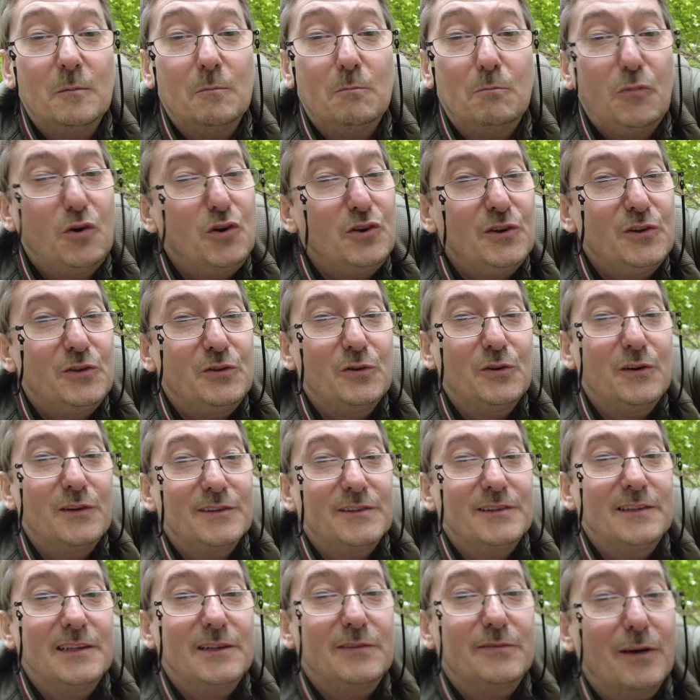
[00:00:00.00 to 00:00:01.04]
Monitor
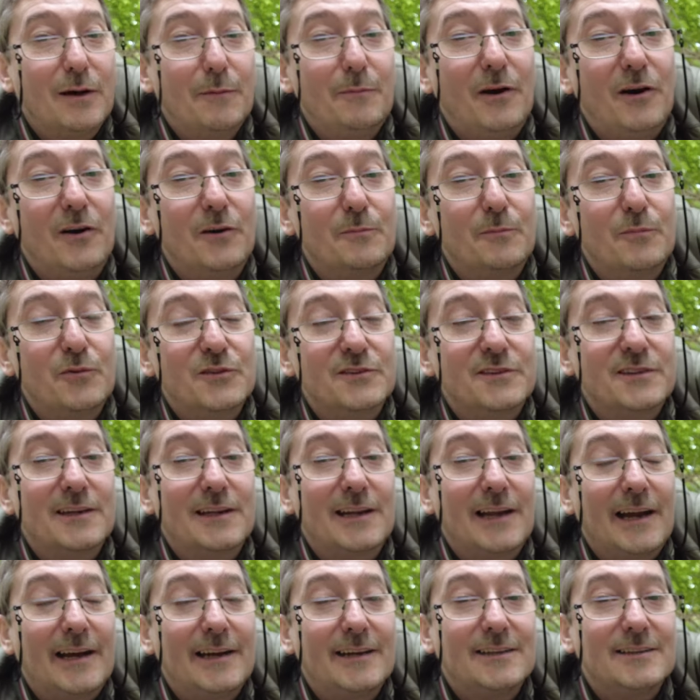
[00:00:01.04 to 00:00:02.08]
ist nicht verbaut, bloß ein
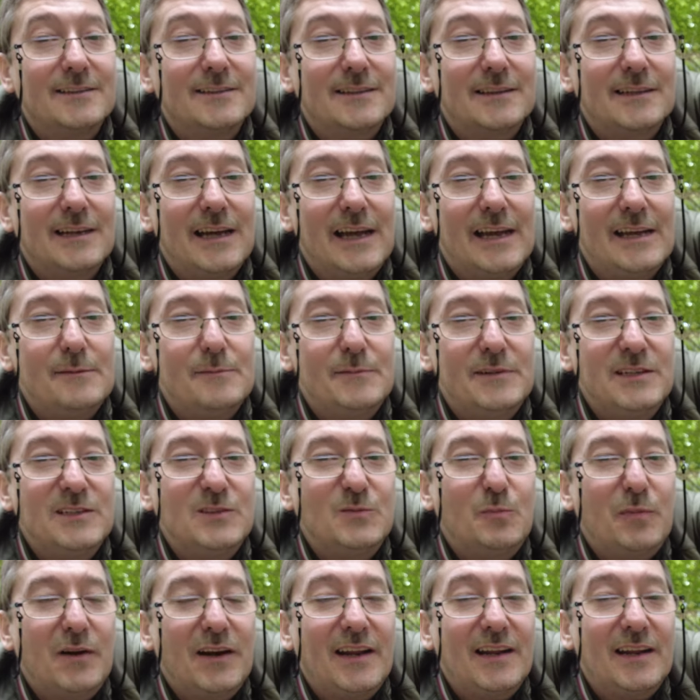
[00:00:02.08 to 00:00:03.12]
kleines
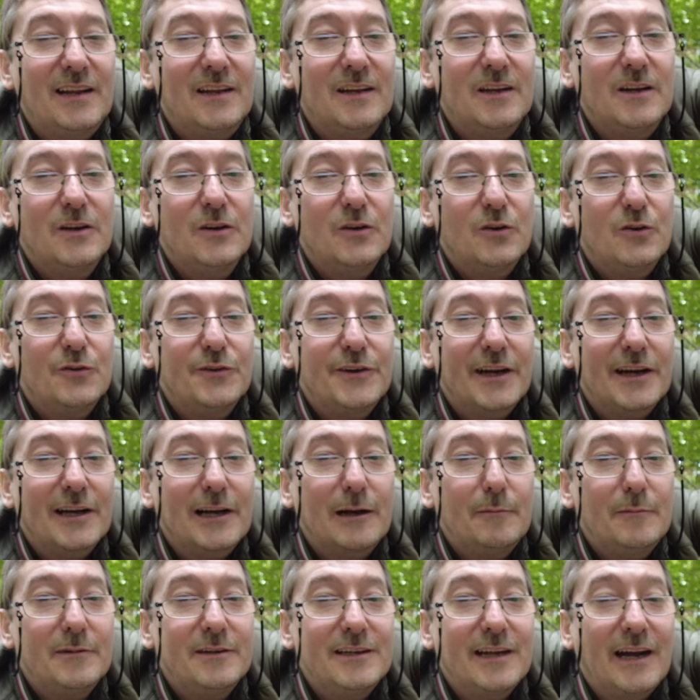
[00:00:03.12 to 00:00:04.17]
Display und da
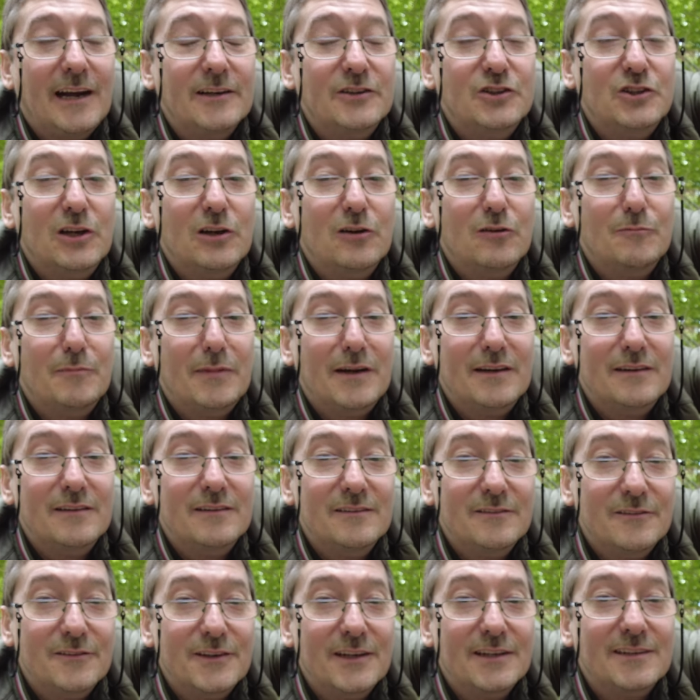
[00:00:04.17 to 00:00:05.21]
kann man die Einstellungen machen
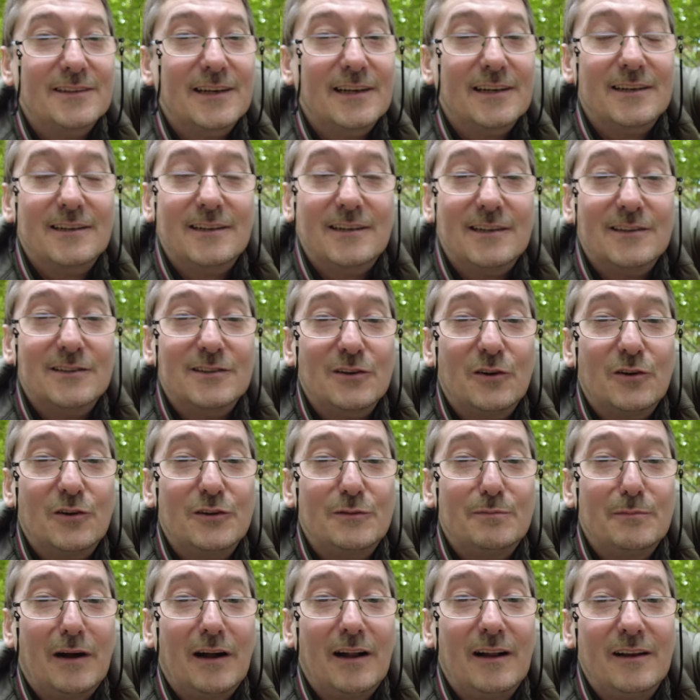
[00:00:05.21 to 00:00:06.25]
und da zeige ich jetzt
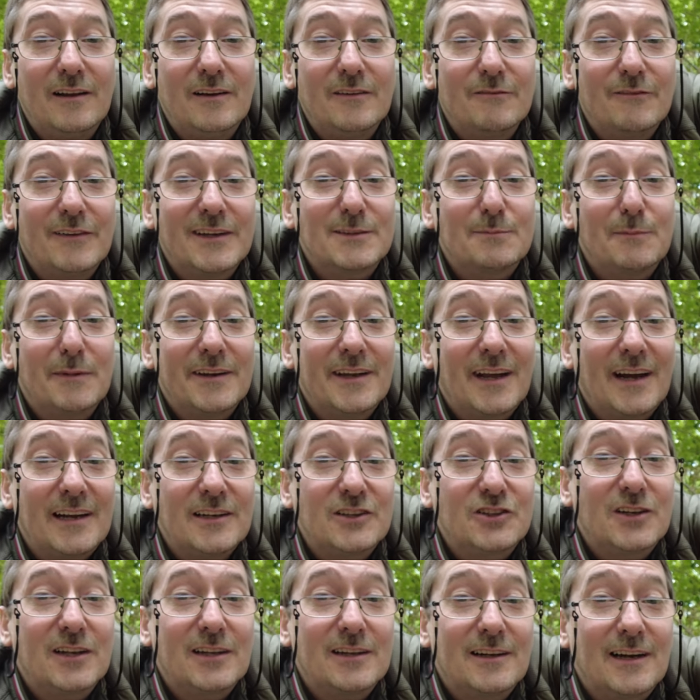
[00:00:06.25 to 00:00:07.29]
euch mal, was man da
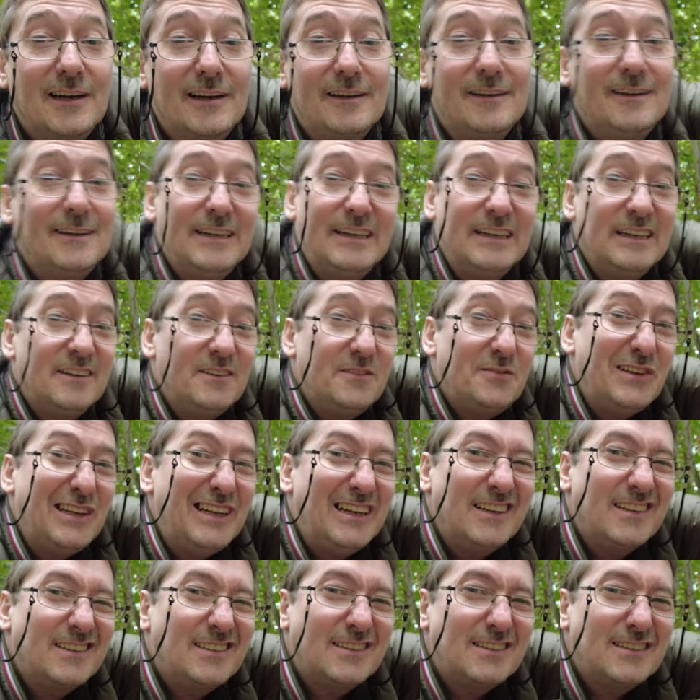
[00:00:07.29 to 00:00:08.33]
einstellen kann. Viel
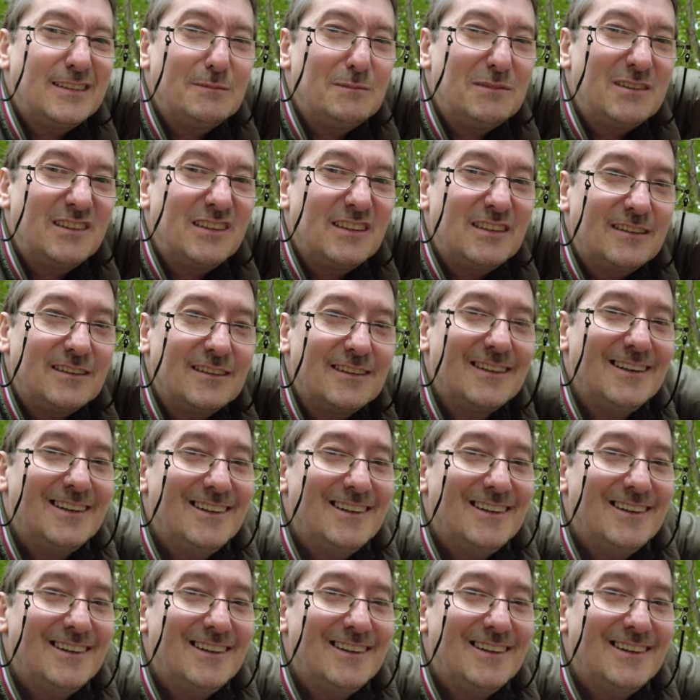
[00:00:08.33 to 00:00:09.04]
ist es nämlich nicht.